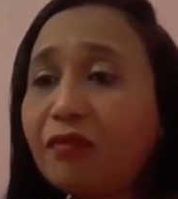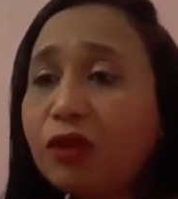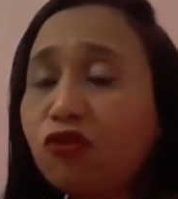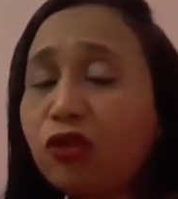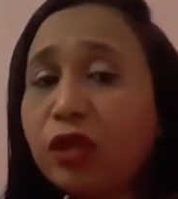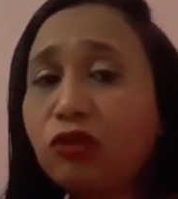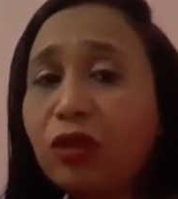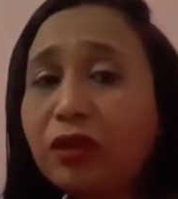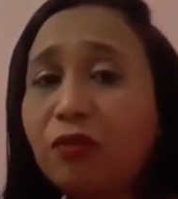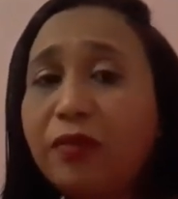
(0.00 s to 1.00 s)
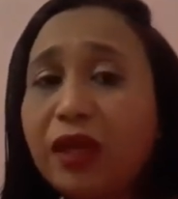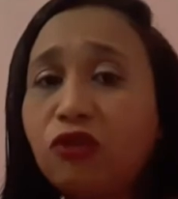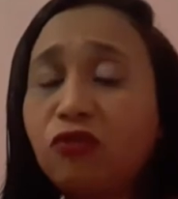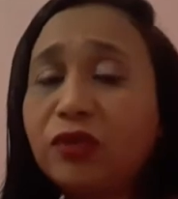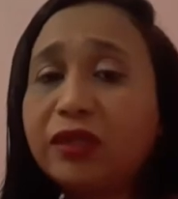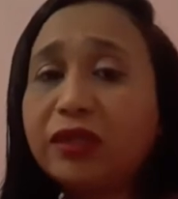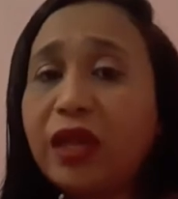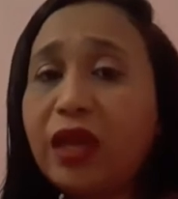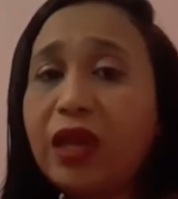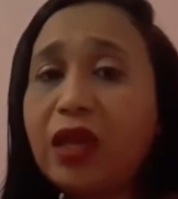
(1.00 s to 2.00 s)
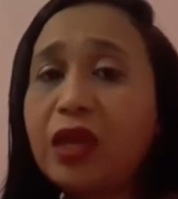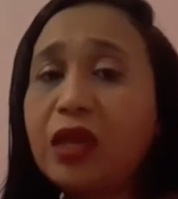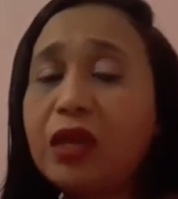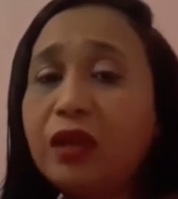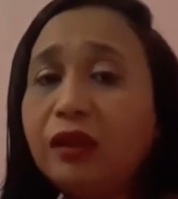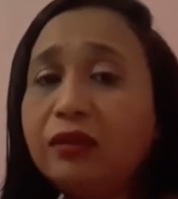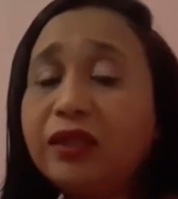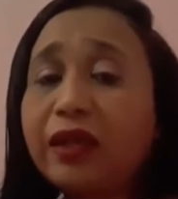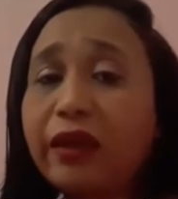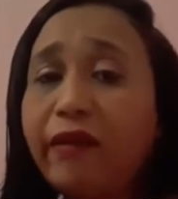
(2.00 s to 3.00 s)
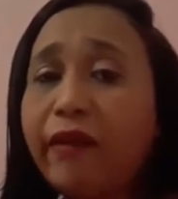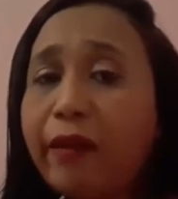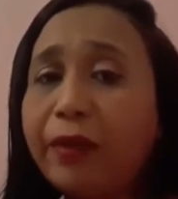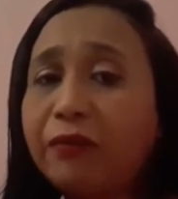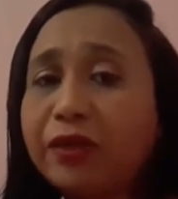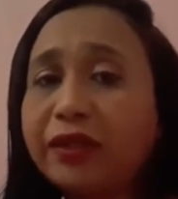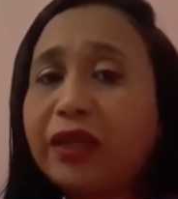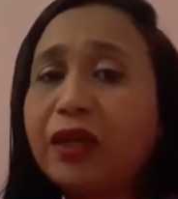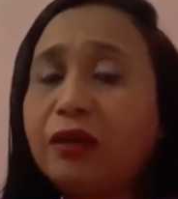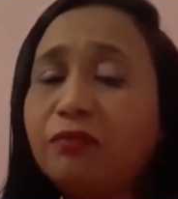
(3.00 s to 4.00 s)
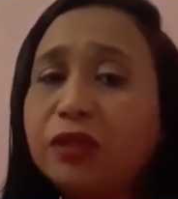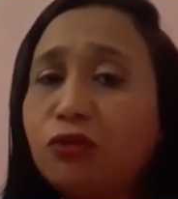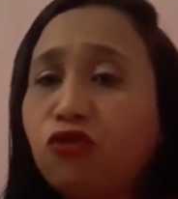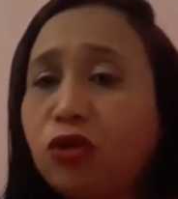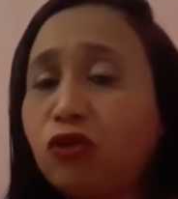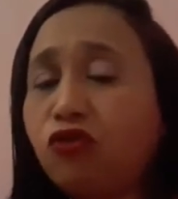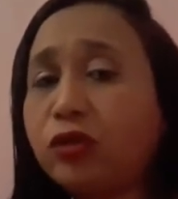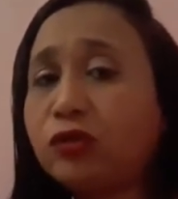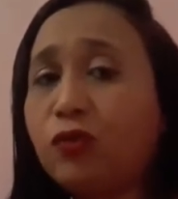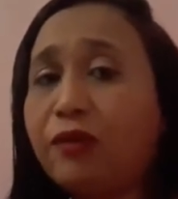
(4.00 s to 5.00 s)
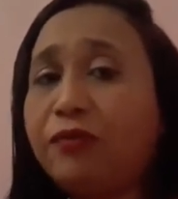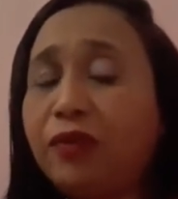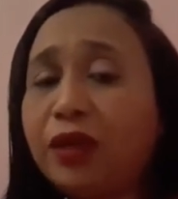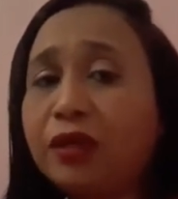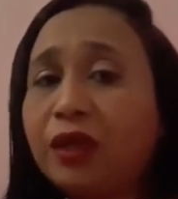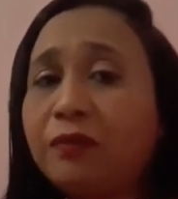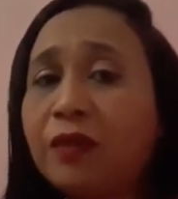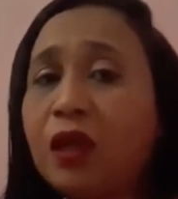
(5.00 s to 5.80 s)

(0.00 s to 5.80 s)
tira totalmente você, desequilibra você, seu dia a dia, sua vida.